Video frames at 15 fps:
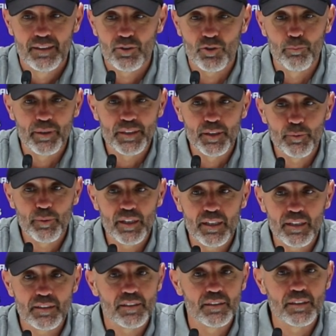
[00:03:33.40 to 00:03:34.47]
competir
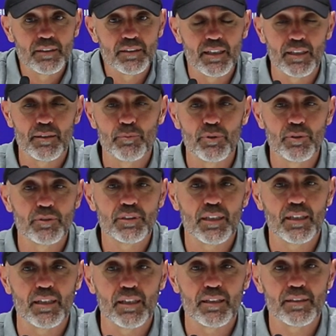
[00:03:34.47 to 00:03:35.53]
bien, es intentar bueno,
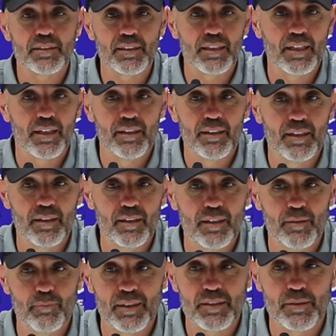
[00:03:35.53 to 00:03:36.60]
sacar, sacar
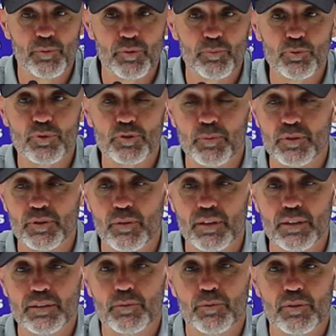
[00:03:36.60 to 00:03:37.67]
el, máximo de puntos
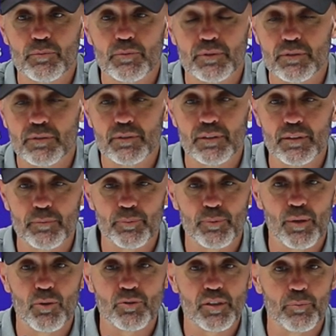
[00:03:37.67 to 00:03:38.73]
posible y bueno, pues eh, por
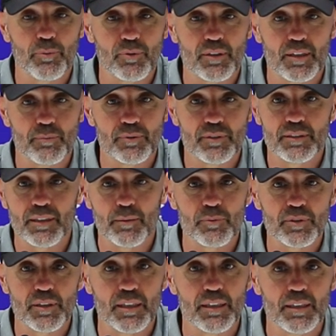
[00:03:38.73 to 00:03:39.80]
una cosa por otra pues
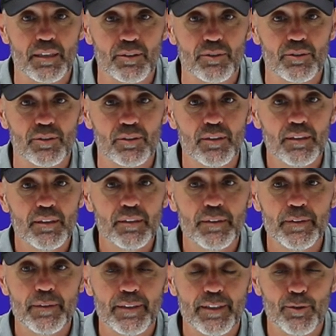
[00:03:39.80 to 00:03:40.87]
estamos ahí que no,
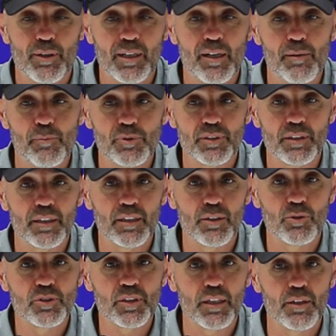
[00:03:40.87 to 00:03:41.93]
que no acabamos de,
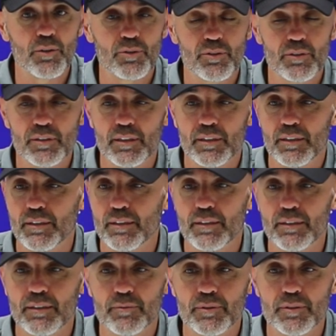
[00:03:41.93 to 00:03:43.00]
conseguirlo, ¿no?
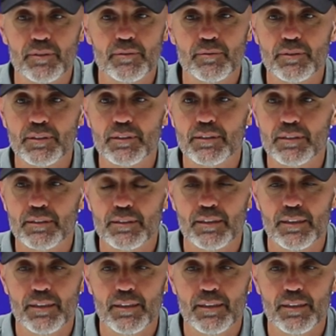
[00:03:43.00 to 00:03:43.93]
Y bueno... Pues,